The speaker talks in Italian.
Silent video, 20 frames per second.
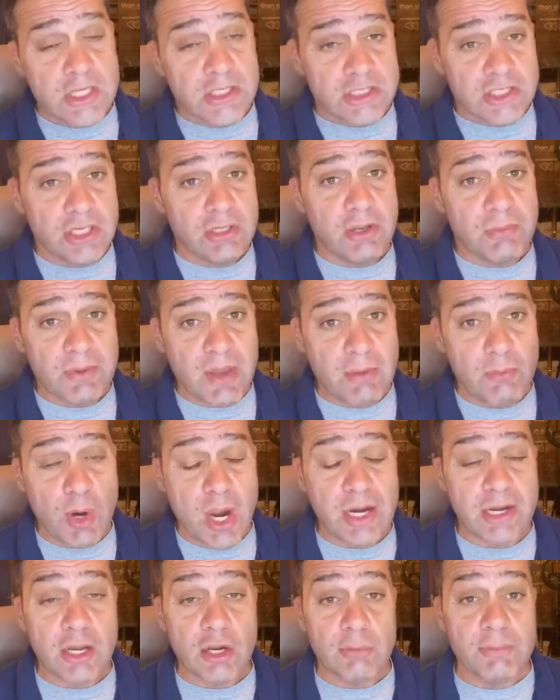Ce l'abbiamo
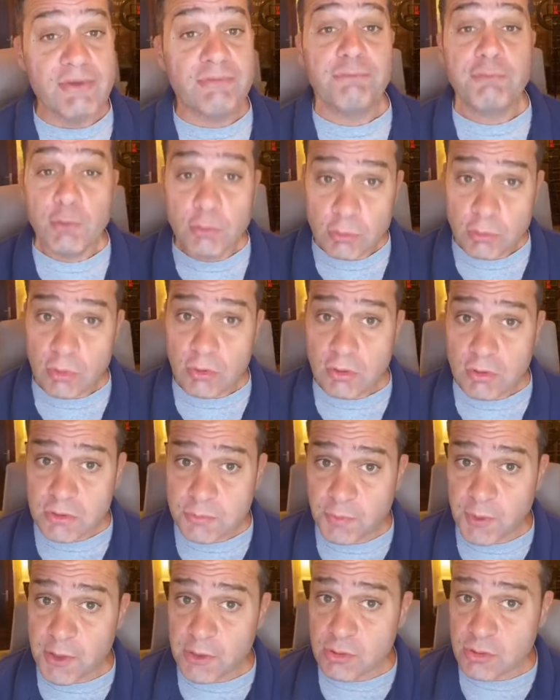anche come frutto dello
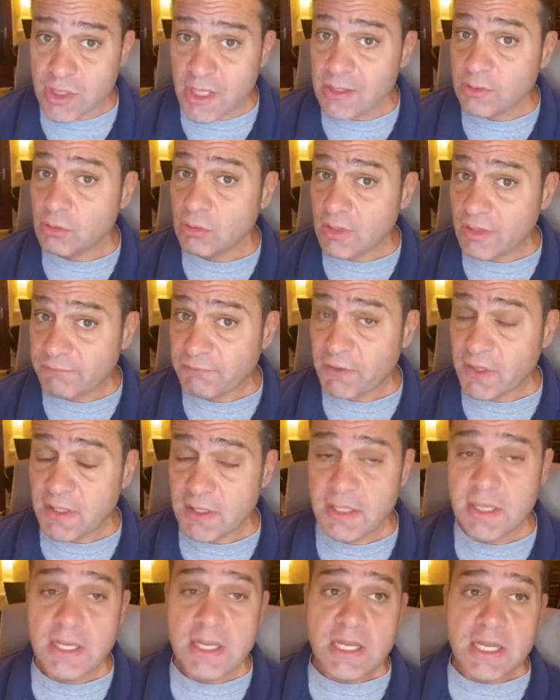Spirito Santo la
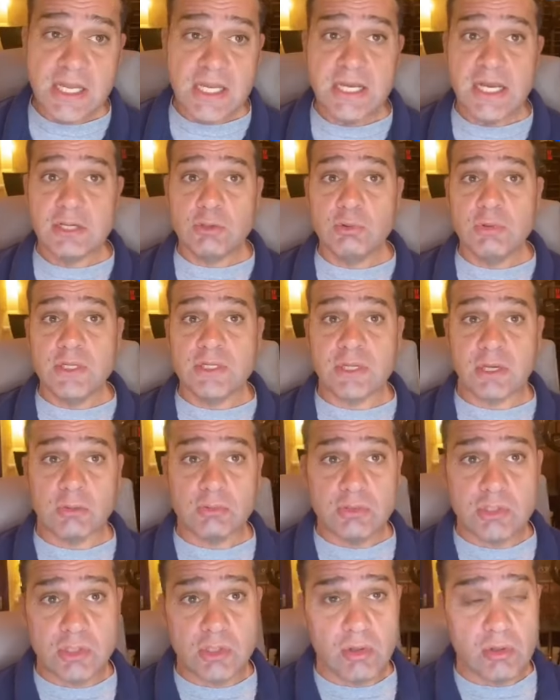fede e in alcune
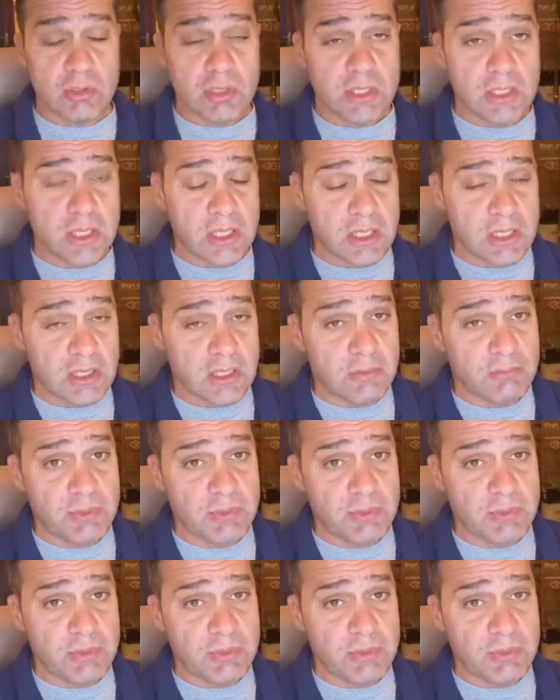traduzioni eh,